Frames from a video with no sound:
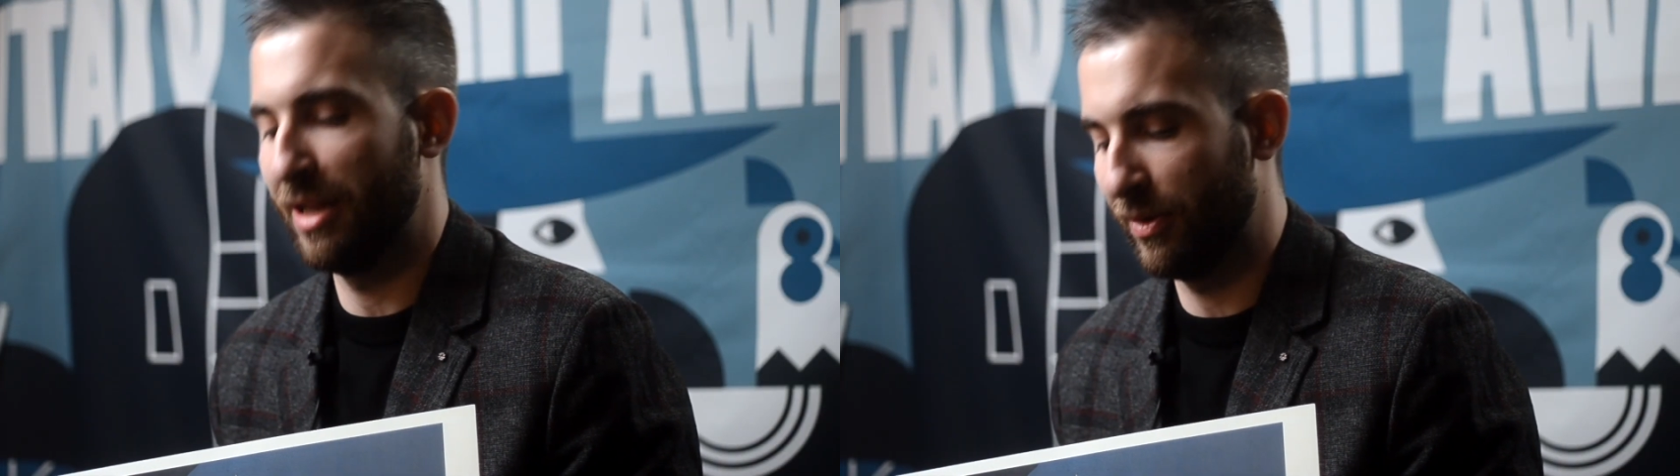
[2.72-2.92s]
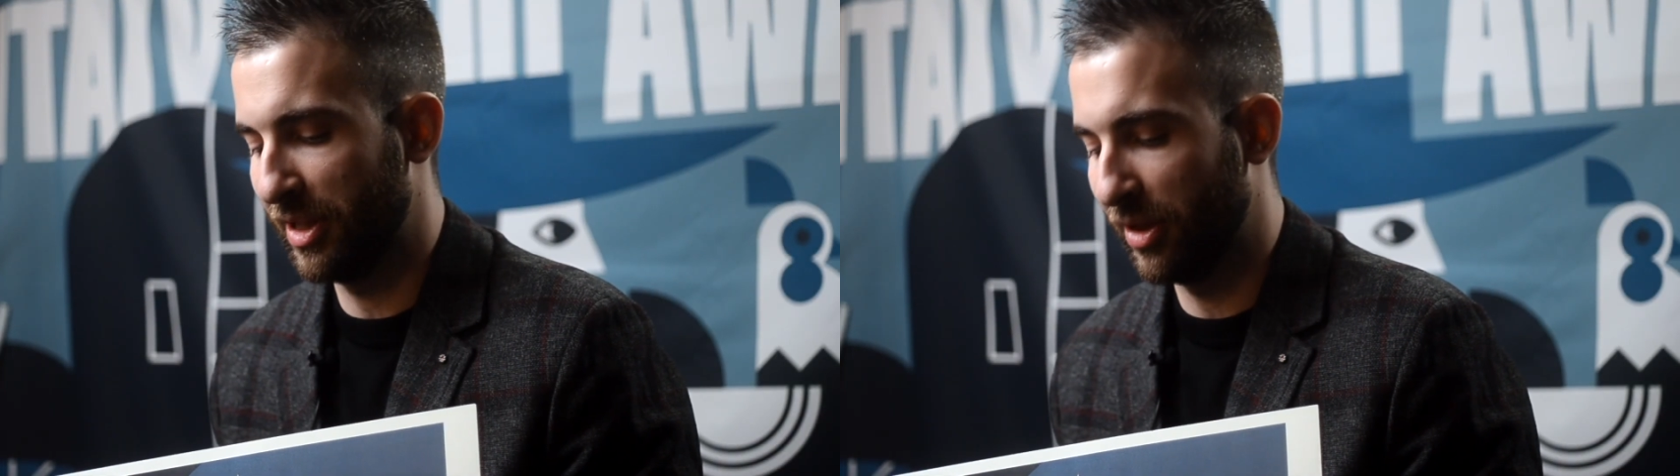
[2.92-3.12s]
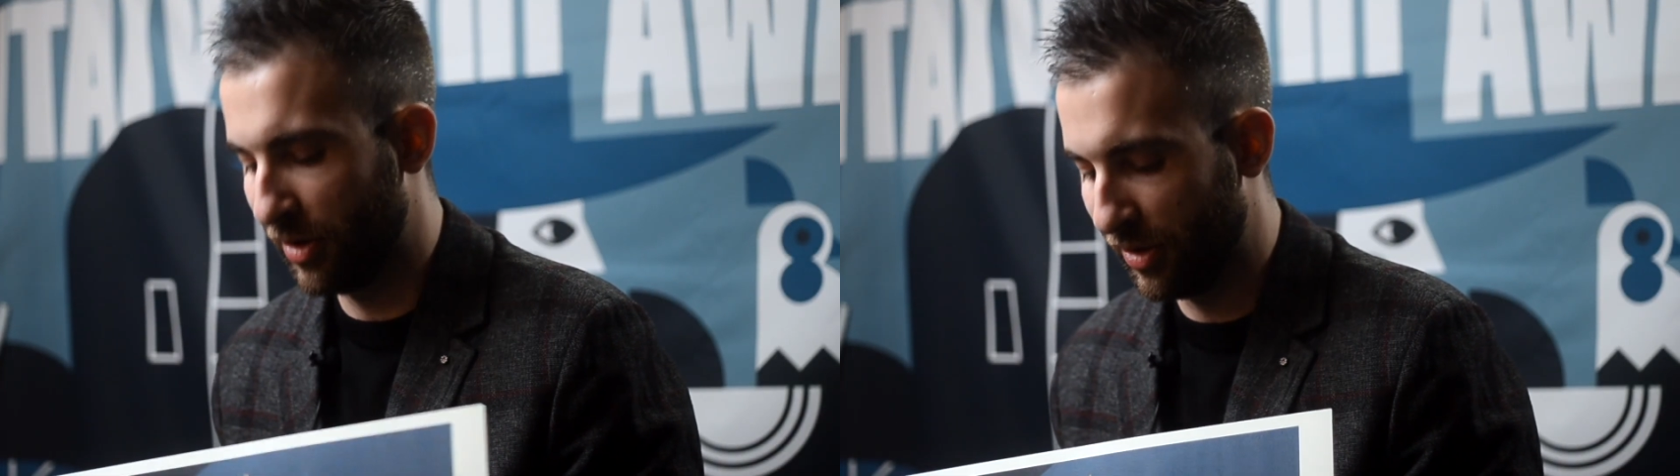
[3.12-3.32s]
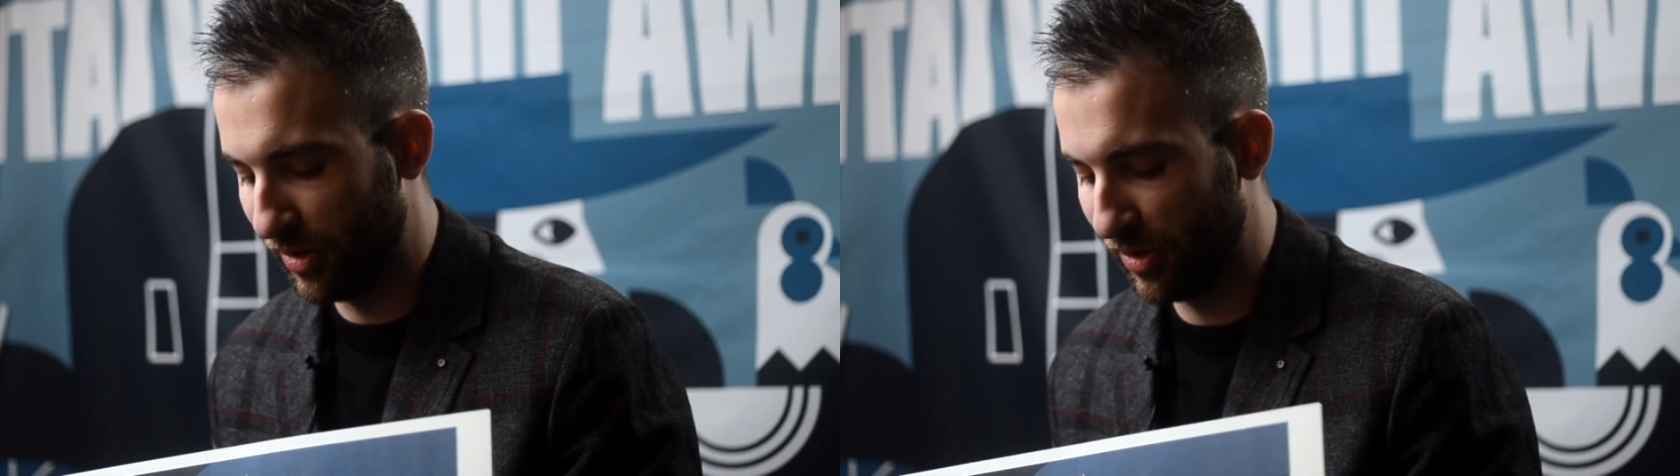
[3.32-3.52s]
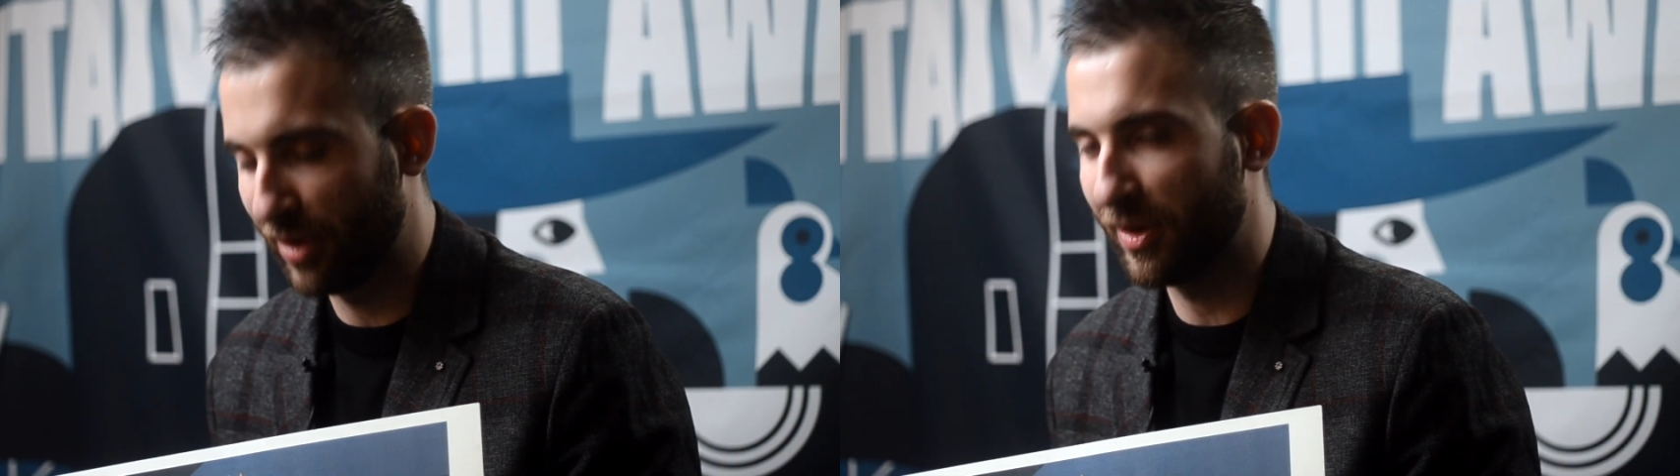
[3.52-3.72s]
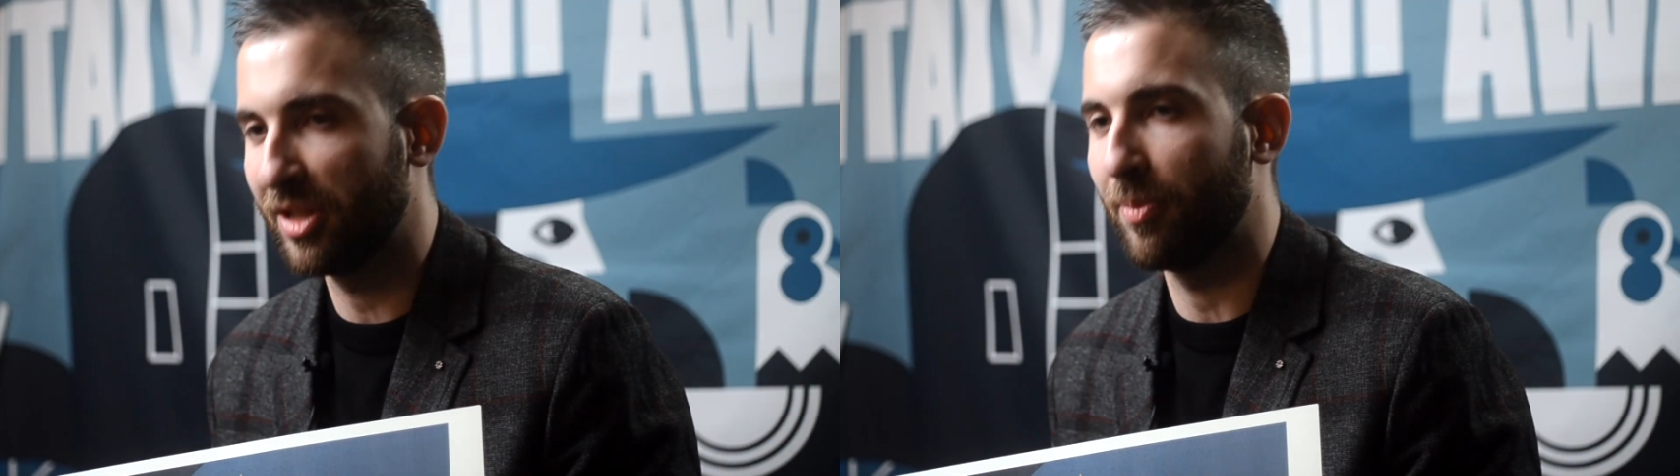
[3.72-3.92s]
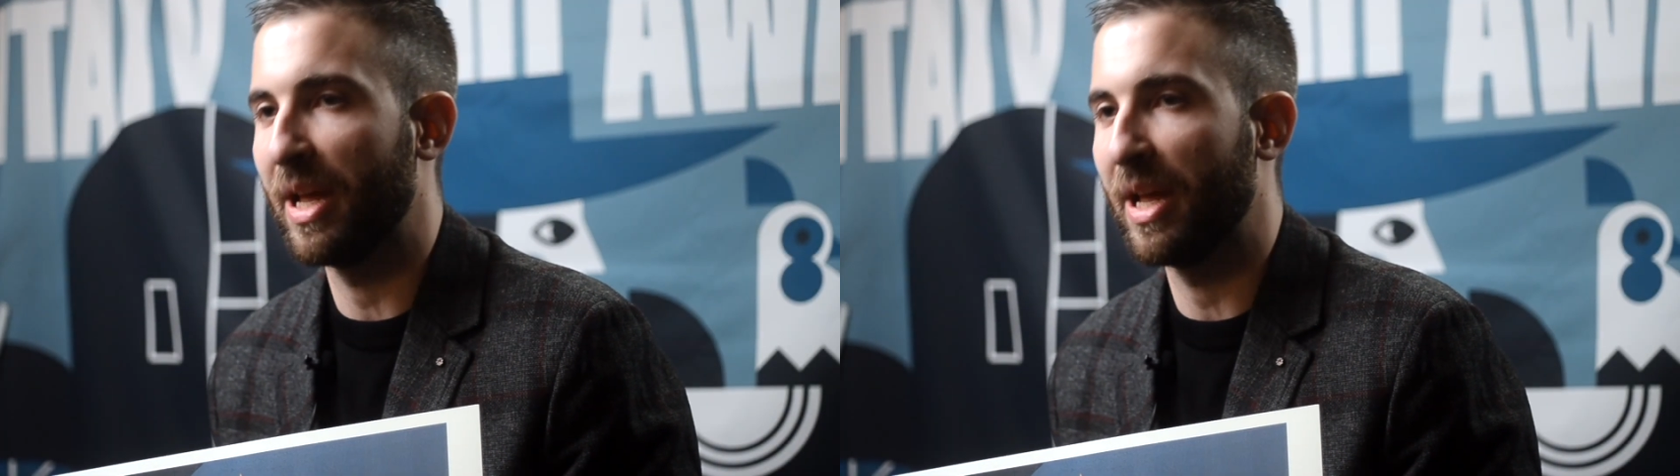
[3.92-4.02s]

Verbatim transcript: di, questo, di, questo,